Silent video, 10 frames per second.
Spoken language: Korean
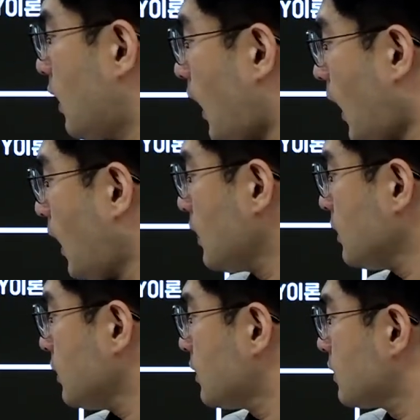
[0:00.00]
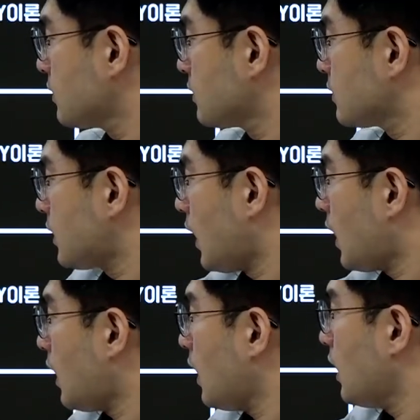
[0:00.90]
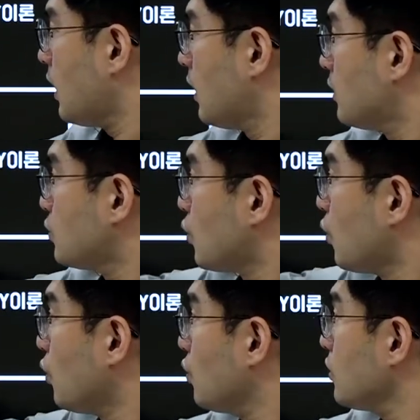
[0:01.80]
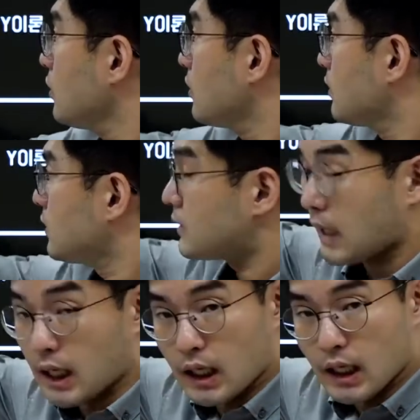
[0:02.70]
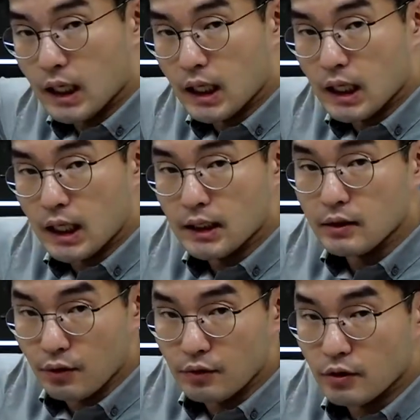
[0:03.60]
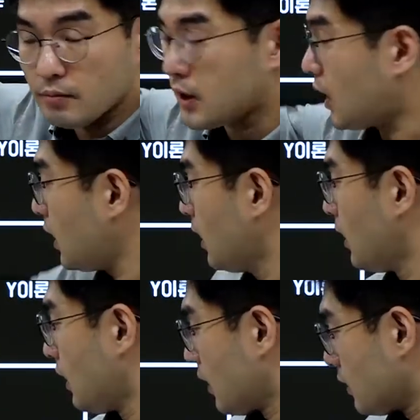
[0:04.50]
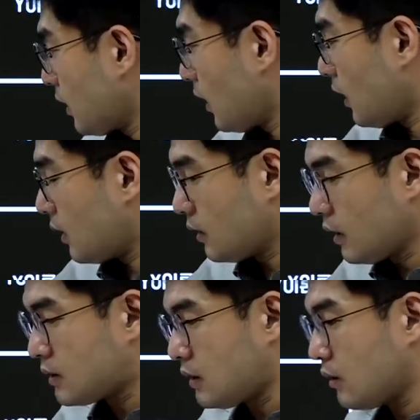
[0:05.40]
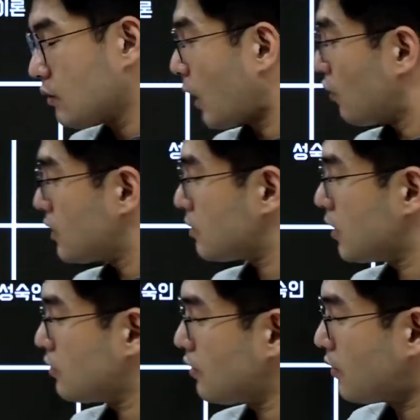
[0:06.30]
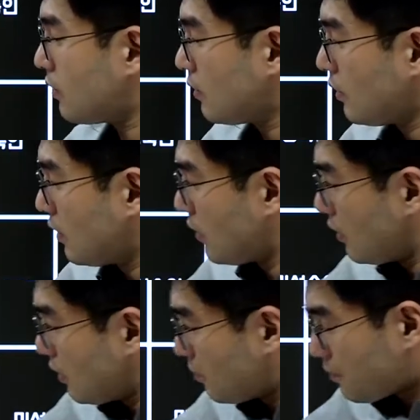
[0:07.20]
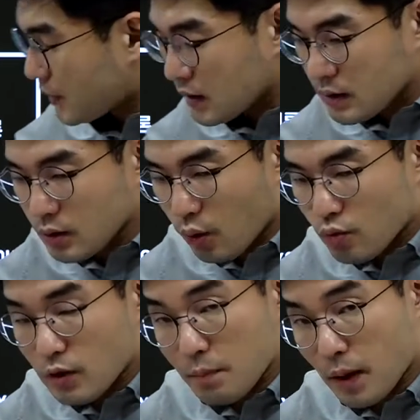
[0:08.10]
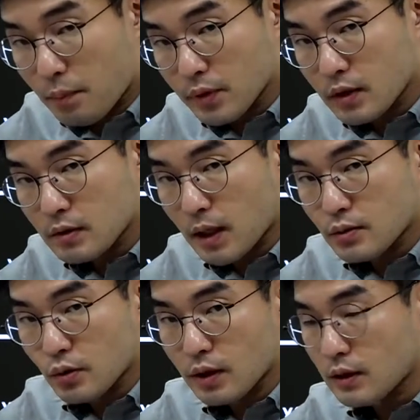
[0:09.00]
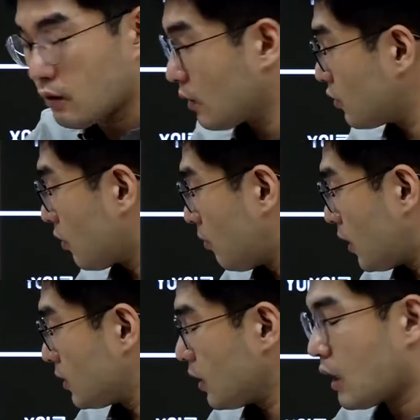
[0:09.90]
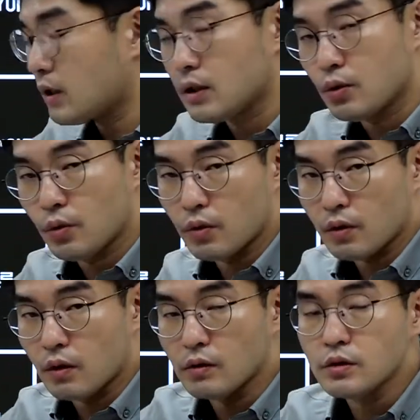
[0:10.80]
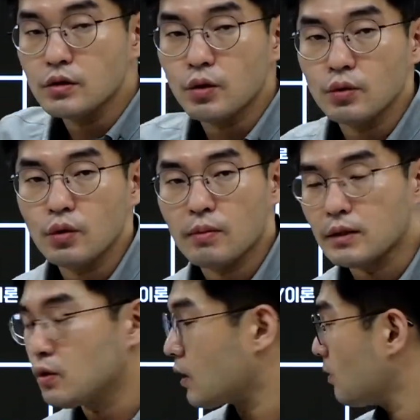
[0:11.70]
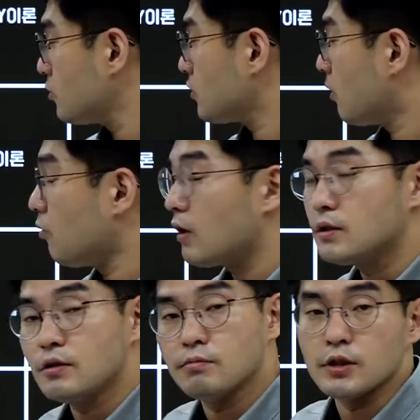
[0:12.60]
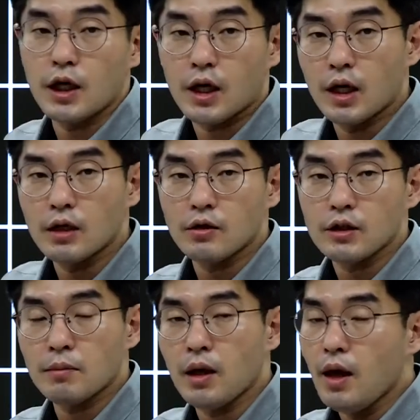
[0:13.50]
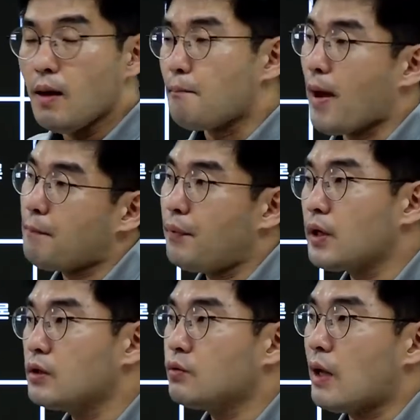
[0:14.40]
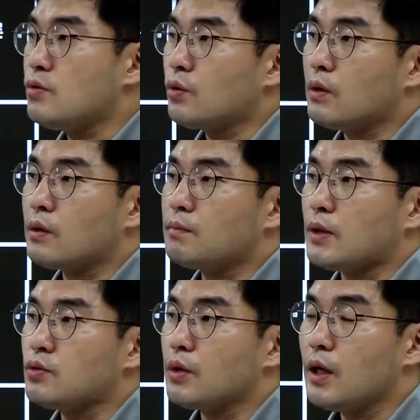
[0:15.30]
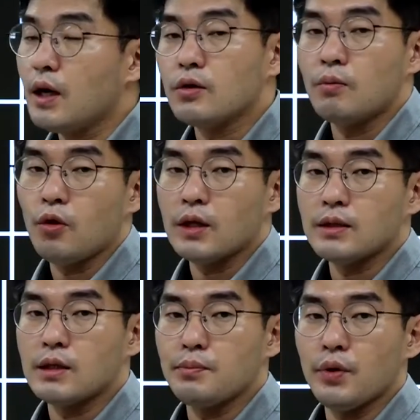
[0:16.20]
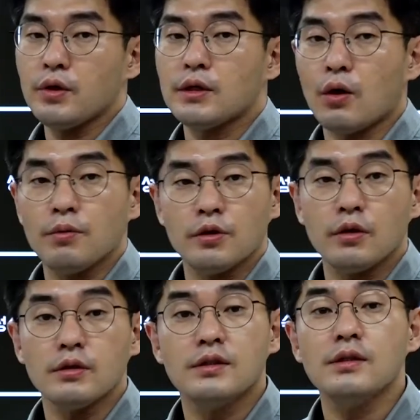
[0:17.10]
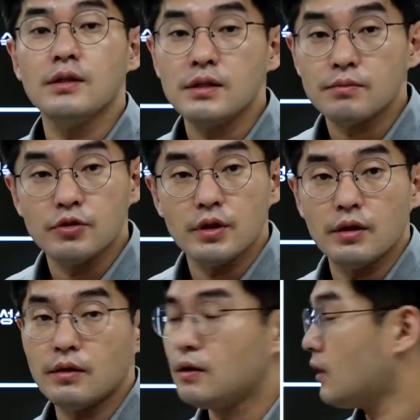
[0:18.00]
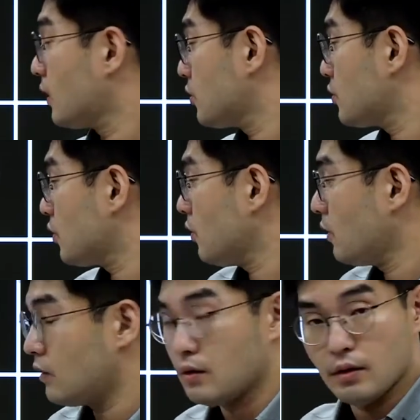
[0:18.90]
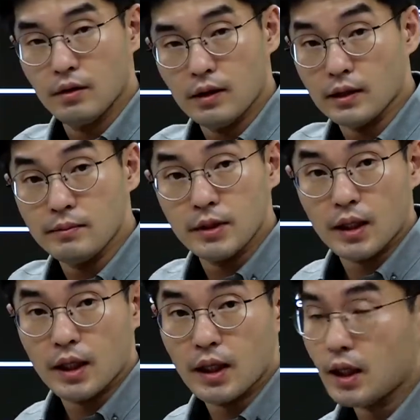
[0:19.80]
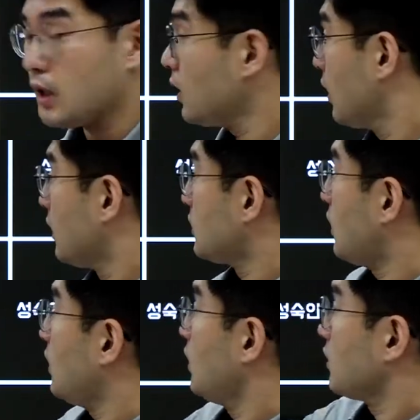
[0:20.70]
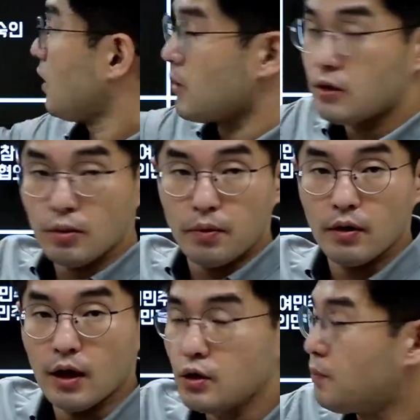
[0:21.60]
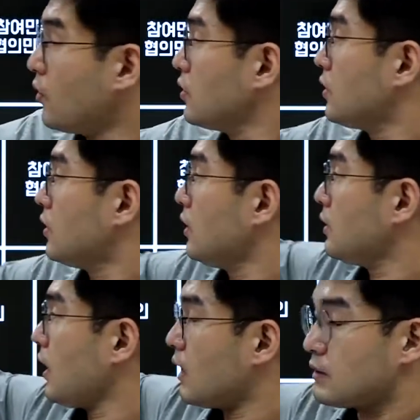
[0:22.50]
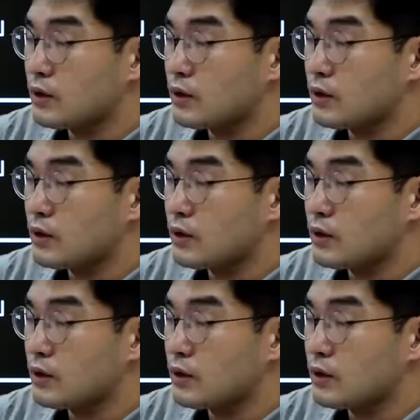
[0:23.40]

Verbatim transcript: 안, 사, 존, 자. 이렇게 외우는 겁니다. 근데 이게 지에서 나오겠지만요. 생리 욕구가 100% 만족한다고 해서 넘어가는 게 아니고 어느 정도 만족하면 넘어가는 겁니다. 그렇기 때문에 100% 만족, 만족해야 넘어간다는 표현이 나오면요. 틀린 지문이에요. 아셨죠? 아닙니다. 자, 그 다음 엘더퍼. 엘더퍼는 이생안